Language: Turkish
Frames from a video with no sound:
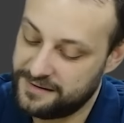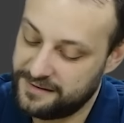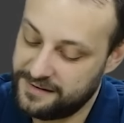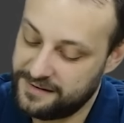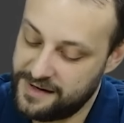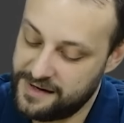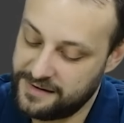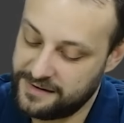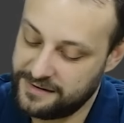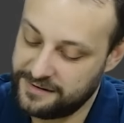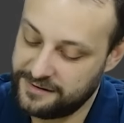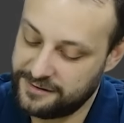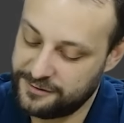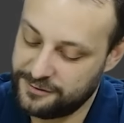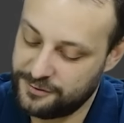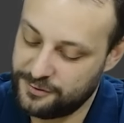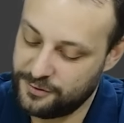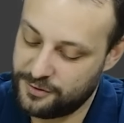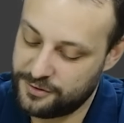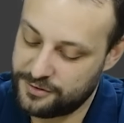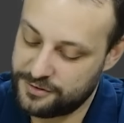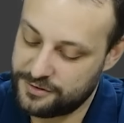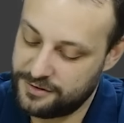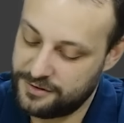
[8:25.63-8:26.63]
Denenir diyor.
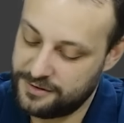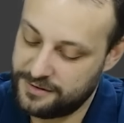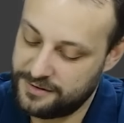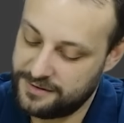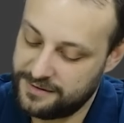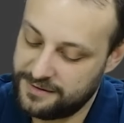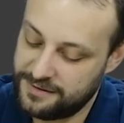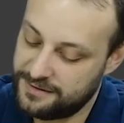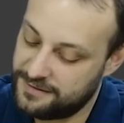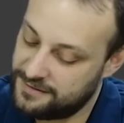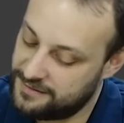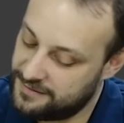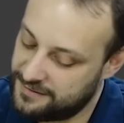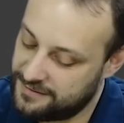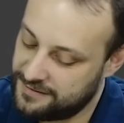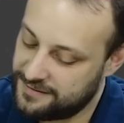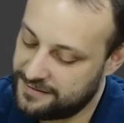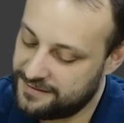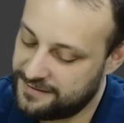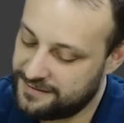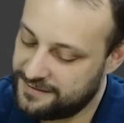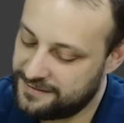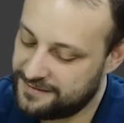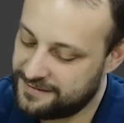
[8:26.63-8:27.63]
Areola diyorum.
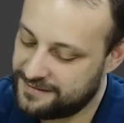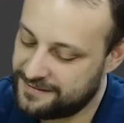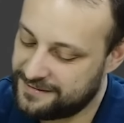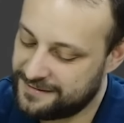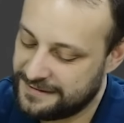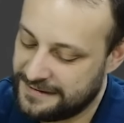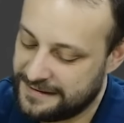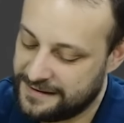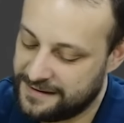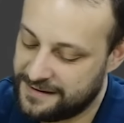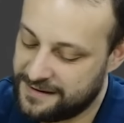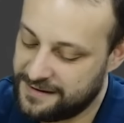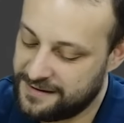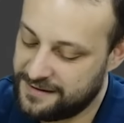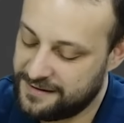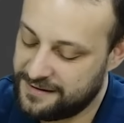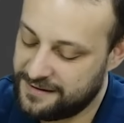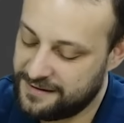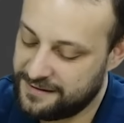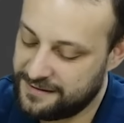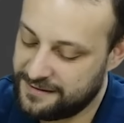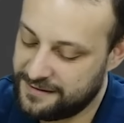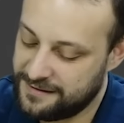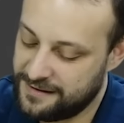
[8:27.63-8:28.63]

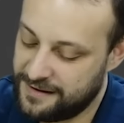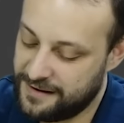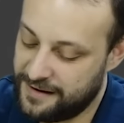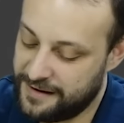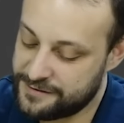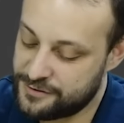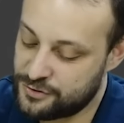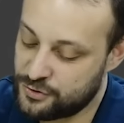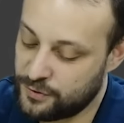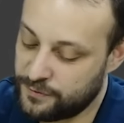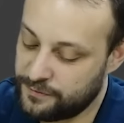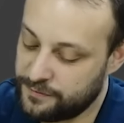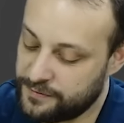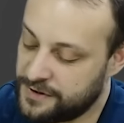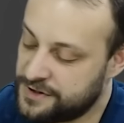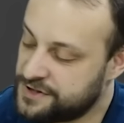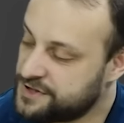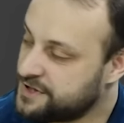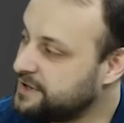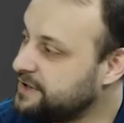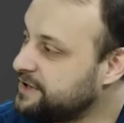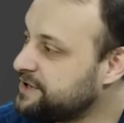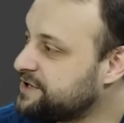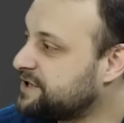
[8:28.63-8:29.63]
Aston hiç
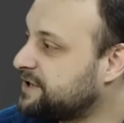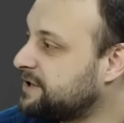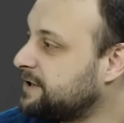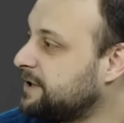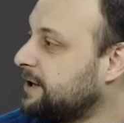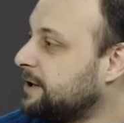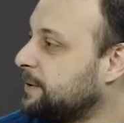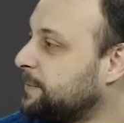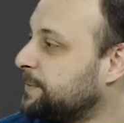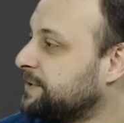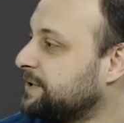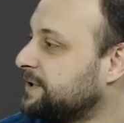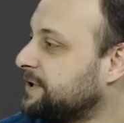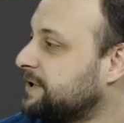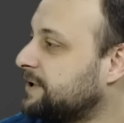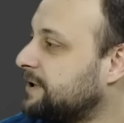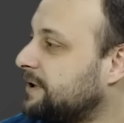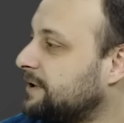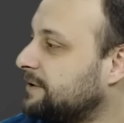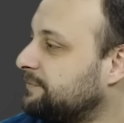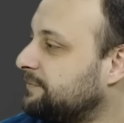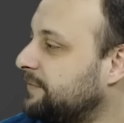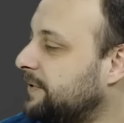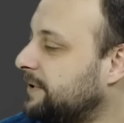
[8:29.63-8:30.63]
Christian alamadık
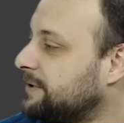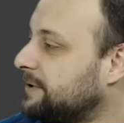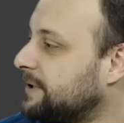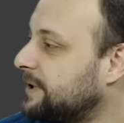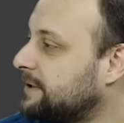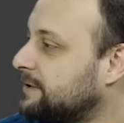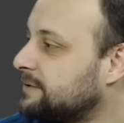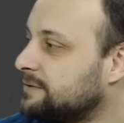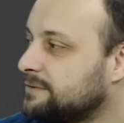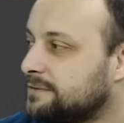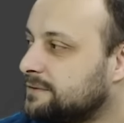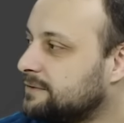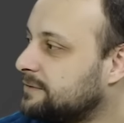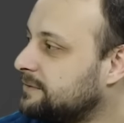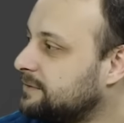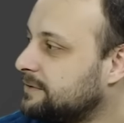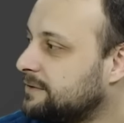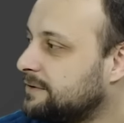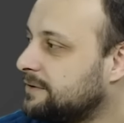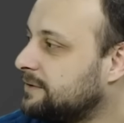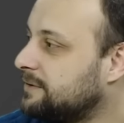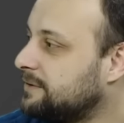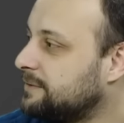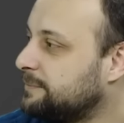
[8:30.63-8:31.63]
kralım valla. Bir
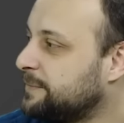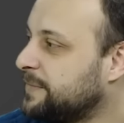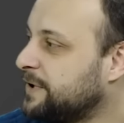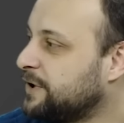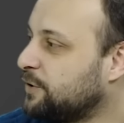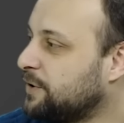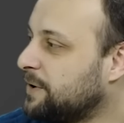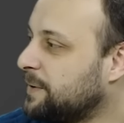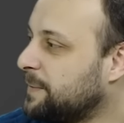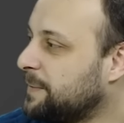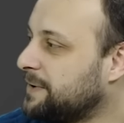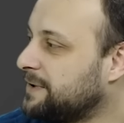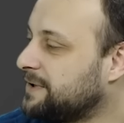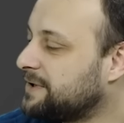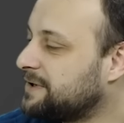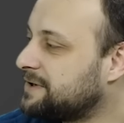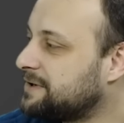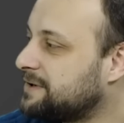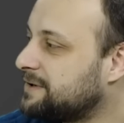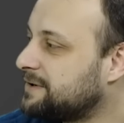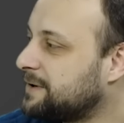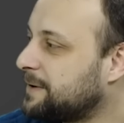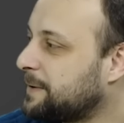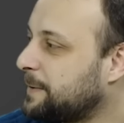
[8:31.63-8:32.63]
göremedik. Bir göremedik.
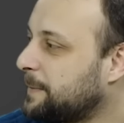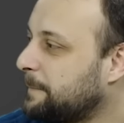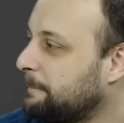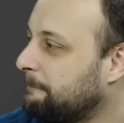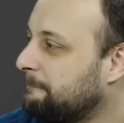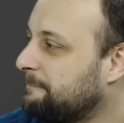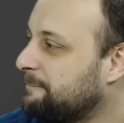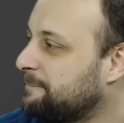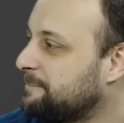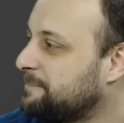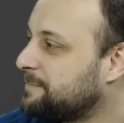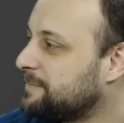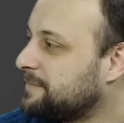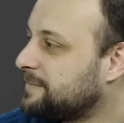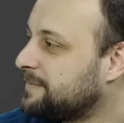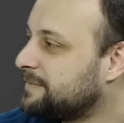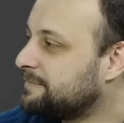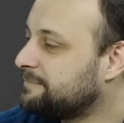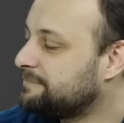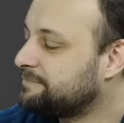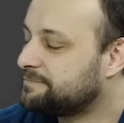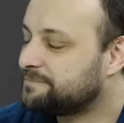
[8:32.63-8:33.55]
Gerekteyken aldık.